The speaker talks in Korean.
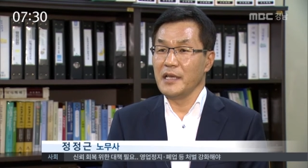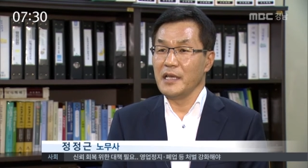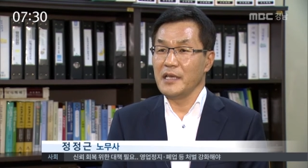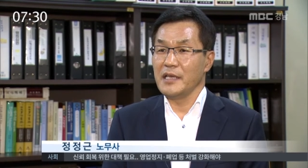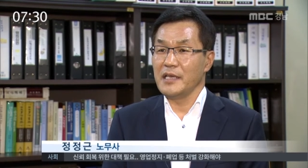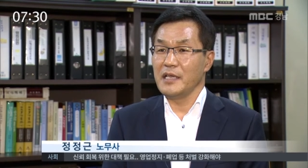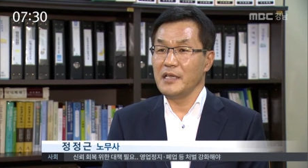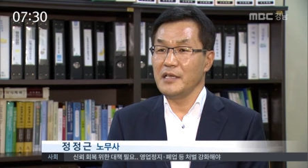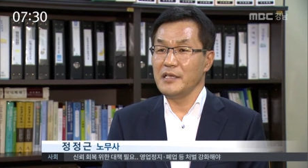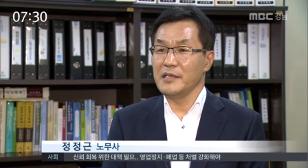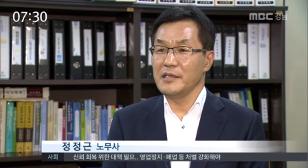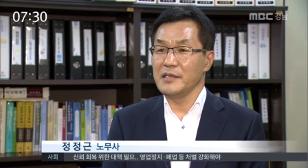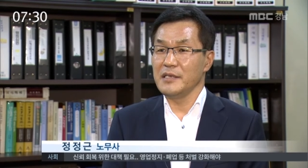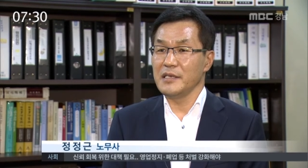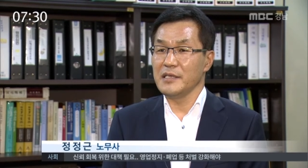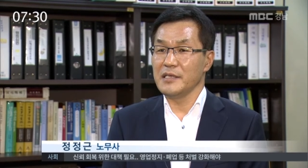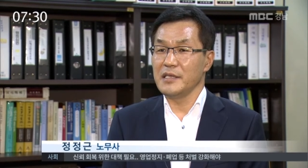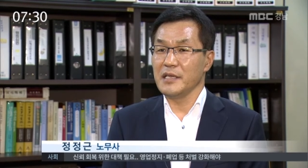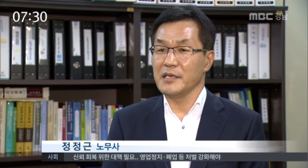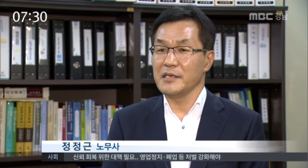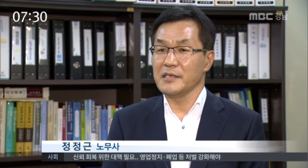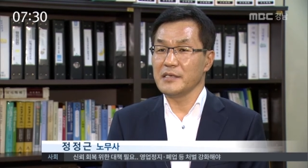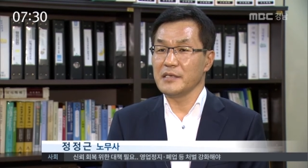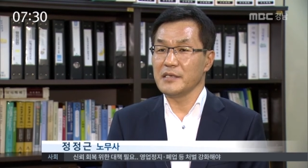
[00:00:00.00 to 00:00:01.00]
1년이
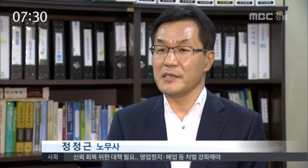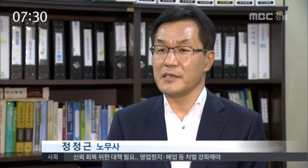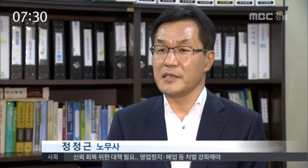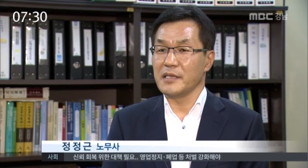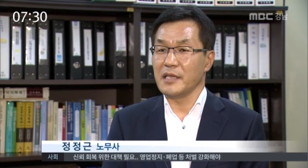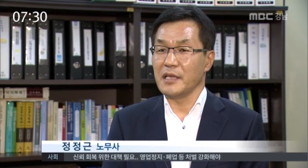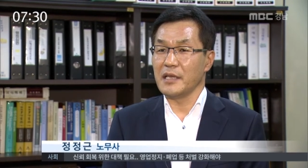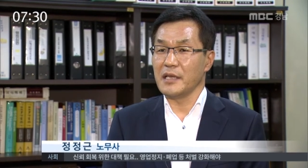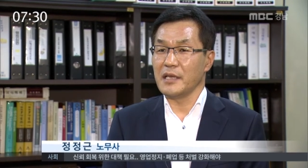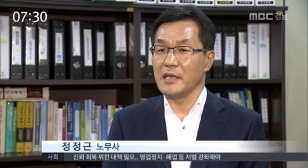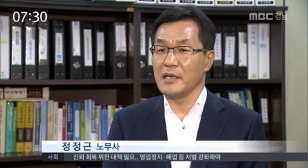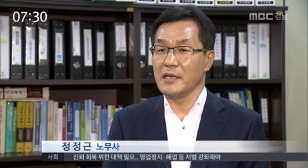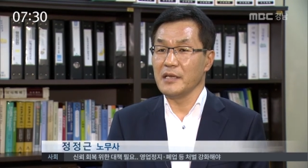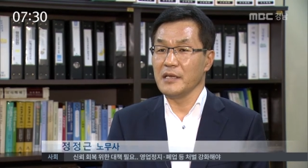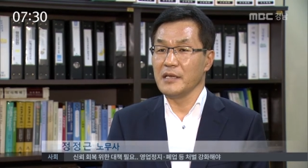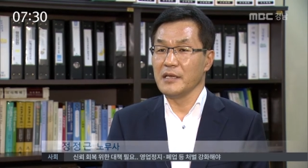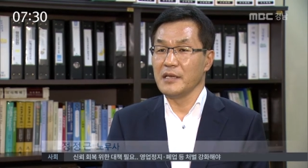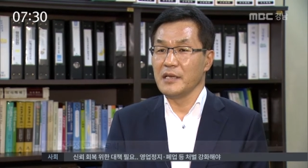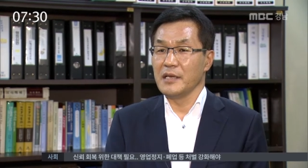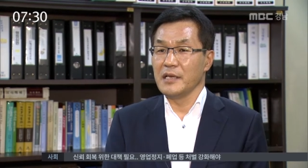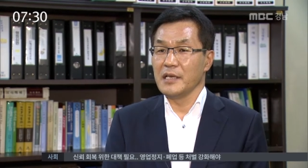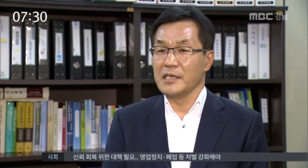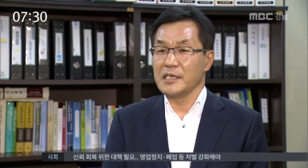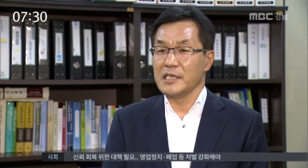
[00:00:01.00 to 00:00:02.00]
되었을 때
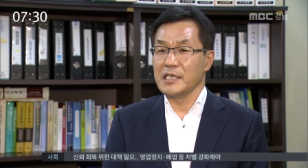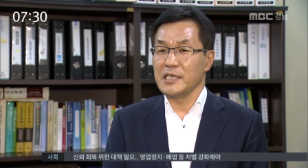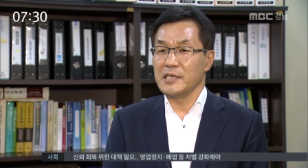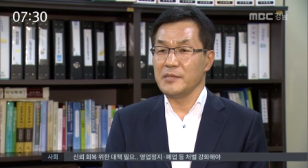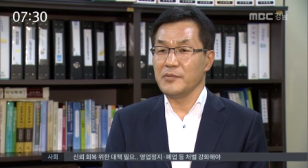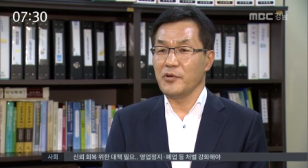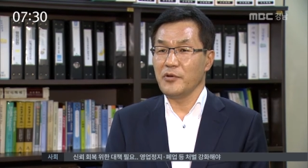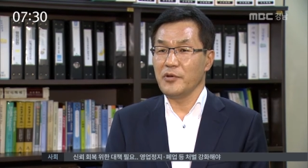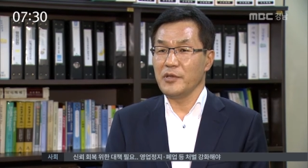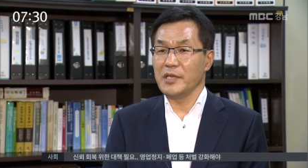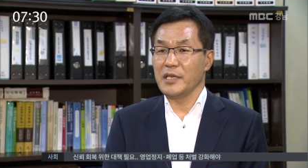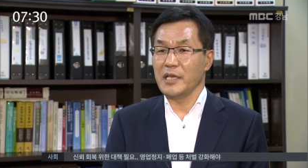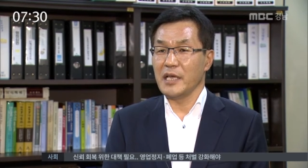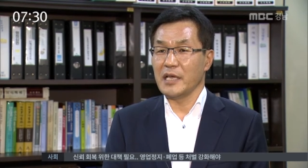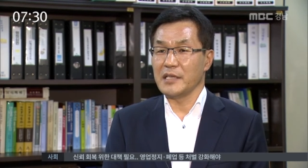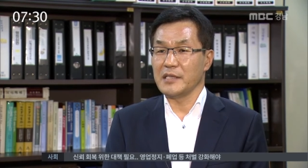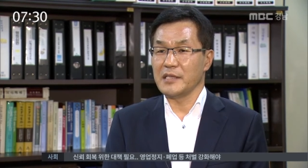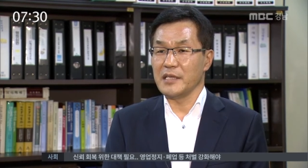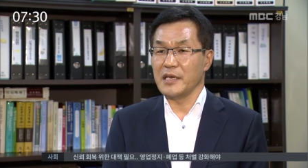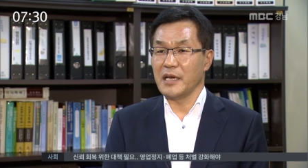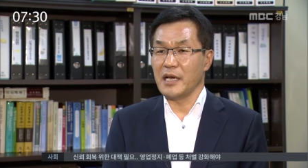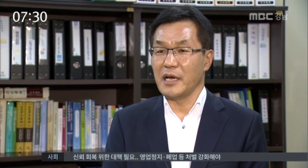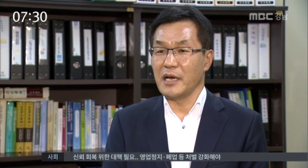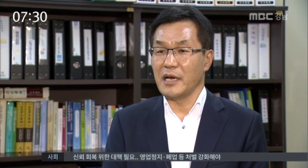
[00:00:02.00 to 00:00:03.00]
15일이
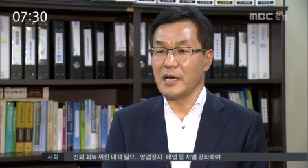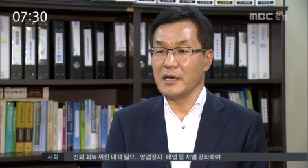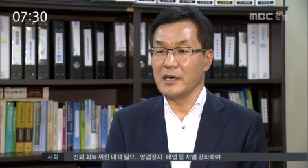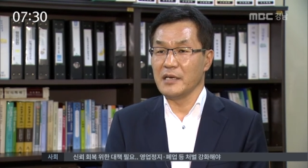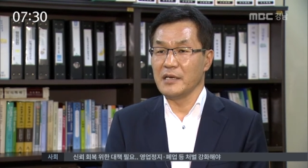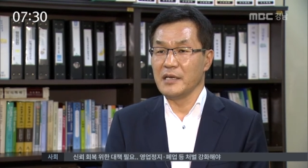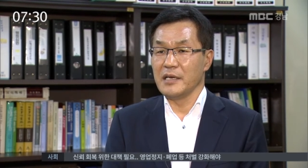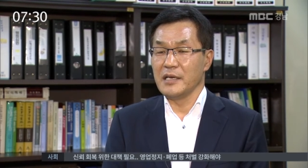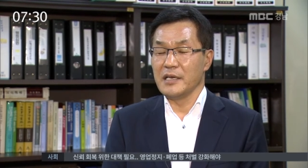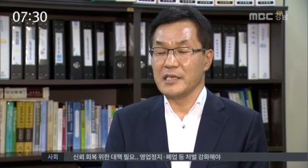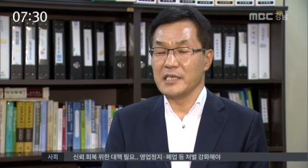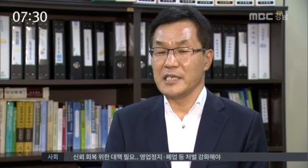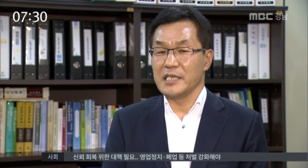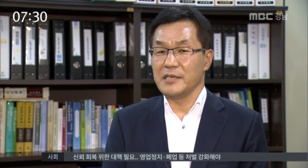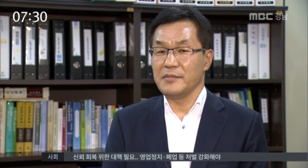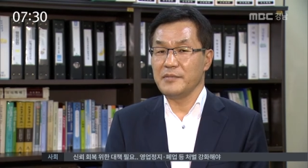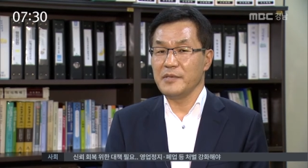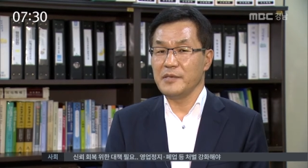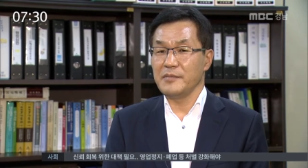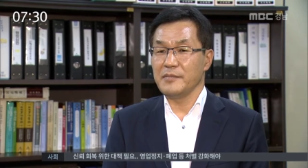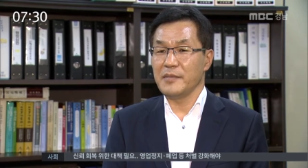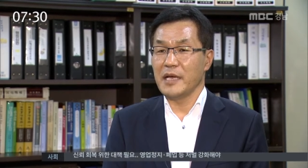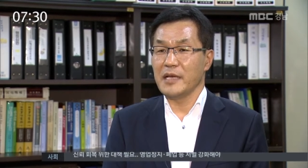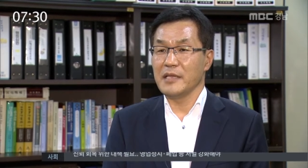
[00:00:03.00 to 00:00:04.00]
아니라
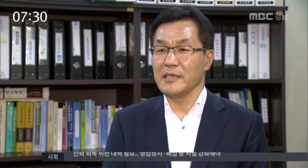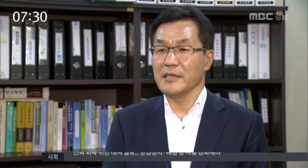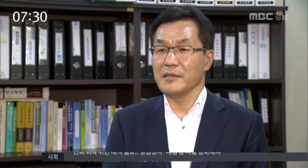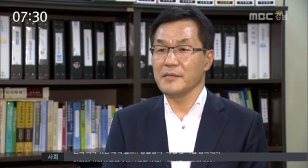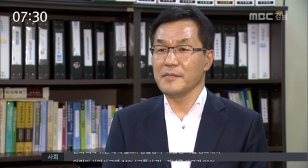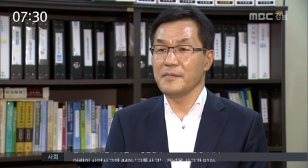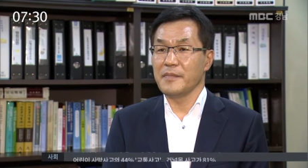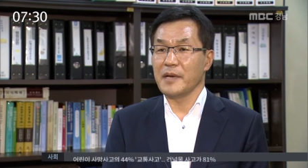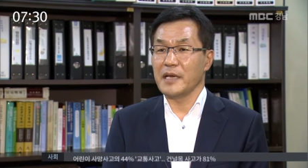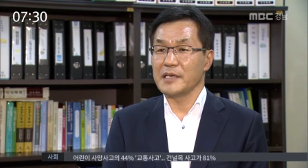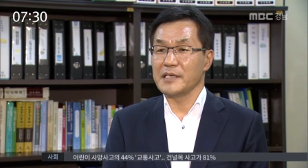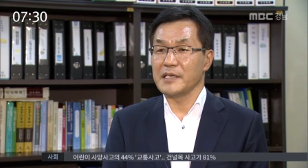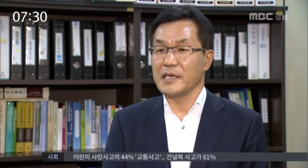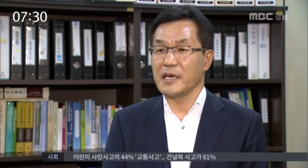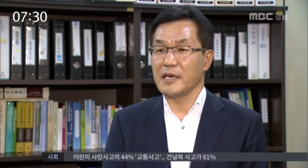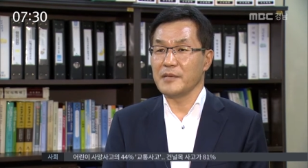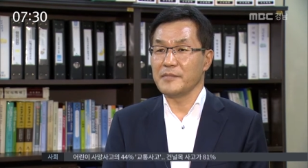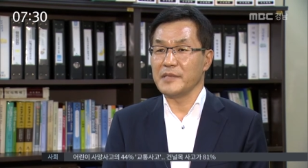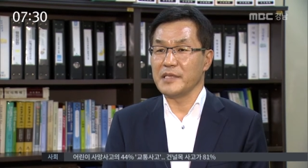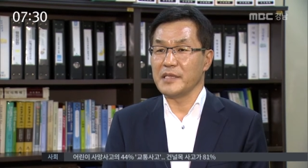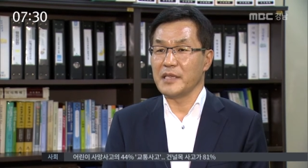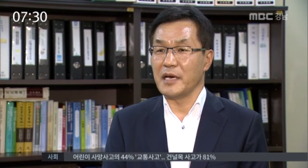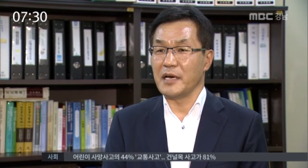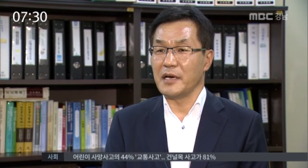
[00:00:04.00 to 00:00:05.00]
10일만
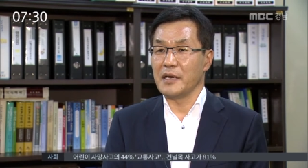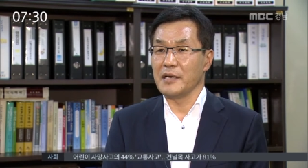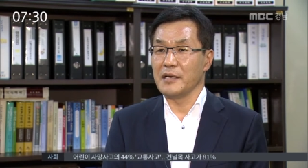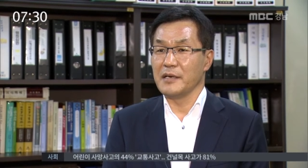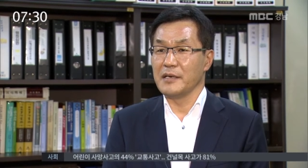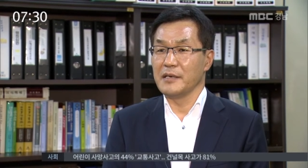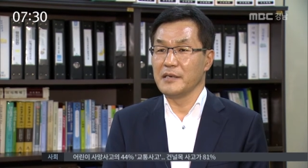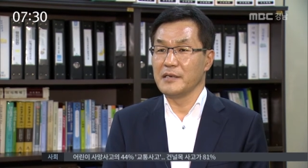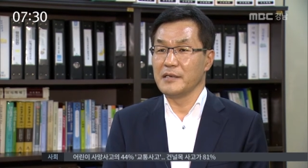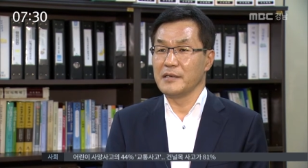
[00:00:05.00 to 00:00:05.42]
발생합니다.